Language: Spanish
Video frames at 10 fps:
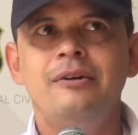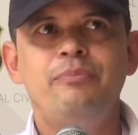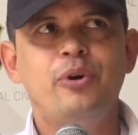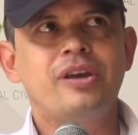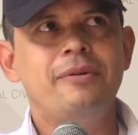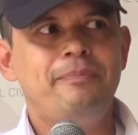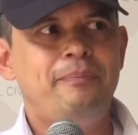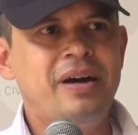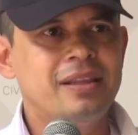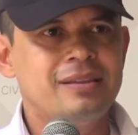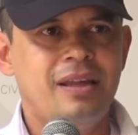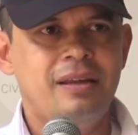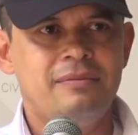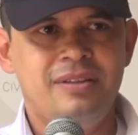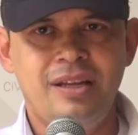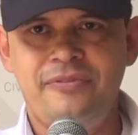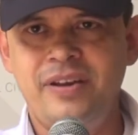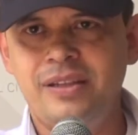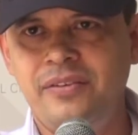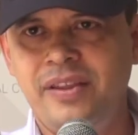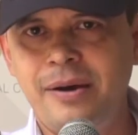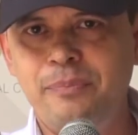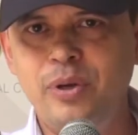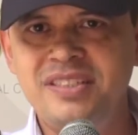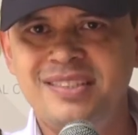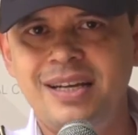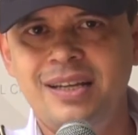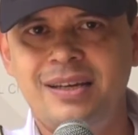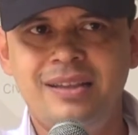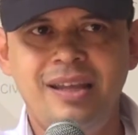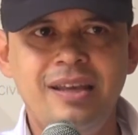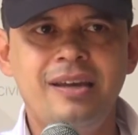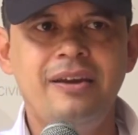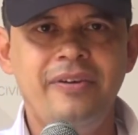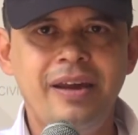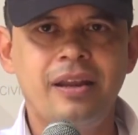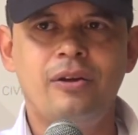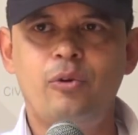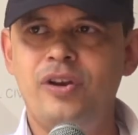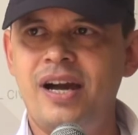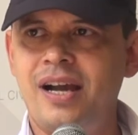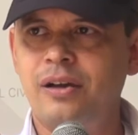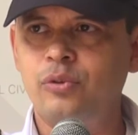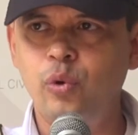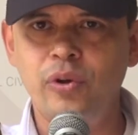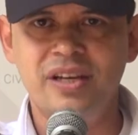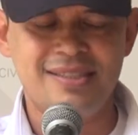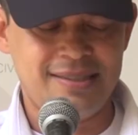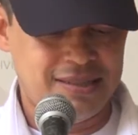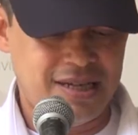porque parte de la efectividad policial que tiene que ver con las capturas,